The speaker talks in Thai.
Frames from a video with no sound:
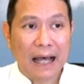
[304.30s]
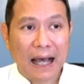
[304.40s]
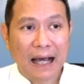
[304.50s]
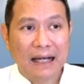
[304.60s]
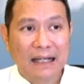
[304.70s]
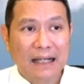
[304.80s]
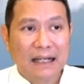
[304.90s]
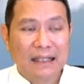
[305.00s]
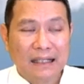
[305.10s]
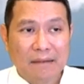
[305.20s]
ทาง
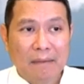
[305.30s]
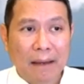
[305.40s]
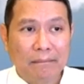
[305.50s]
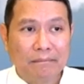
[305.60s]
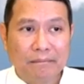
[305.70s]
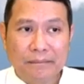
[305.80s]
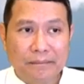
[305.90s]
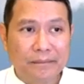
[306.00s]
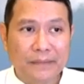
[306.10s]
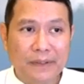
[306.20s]
ในแบบ
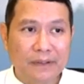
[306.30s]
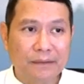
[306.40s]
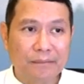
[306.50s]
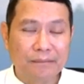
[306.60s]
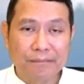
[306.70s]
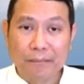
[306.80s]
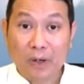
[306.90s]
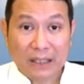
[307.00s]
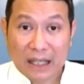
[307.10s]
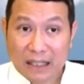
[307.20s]
ป
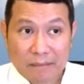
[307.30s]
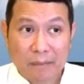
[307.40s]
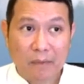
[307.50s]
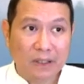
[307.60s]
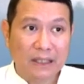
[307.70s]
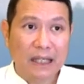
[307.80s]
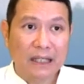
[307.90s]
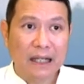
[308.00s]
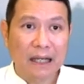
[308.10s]
กติหรือไม่ปกติ